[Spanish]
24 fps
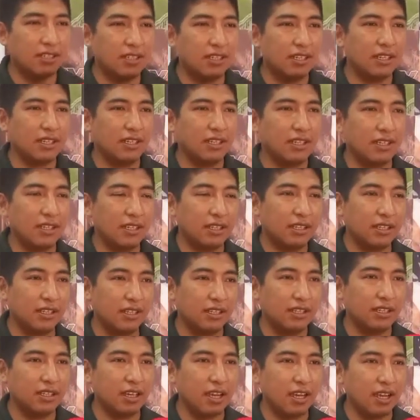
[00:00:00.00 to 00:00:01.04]
Sí,
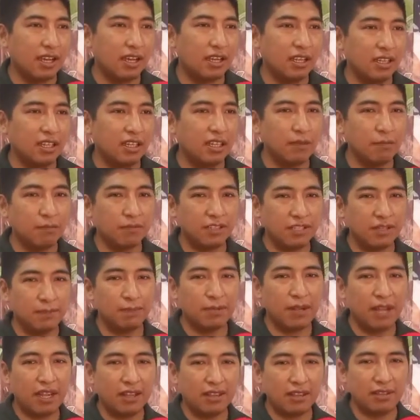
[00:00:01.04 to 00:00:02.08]
ya tenemos el
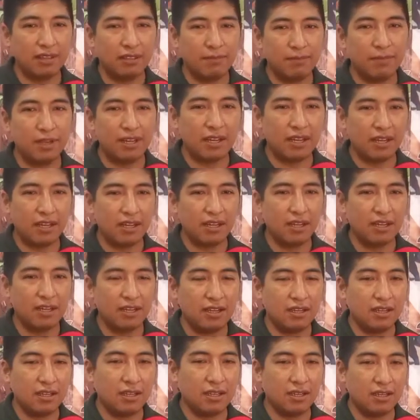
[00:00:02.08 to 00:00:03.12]
plan
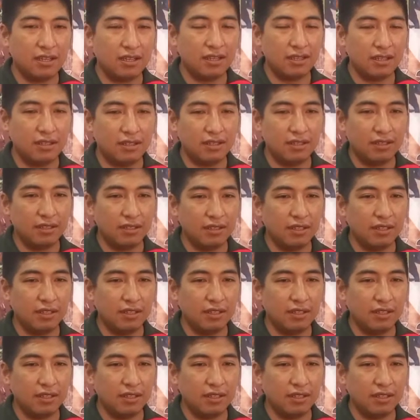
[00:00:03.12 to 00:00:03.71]
para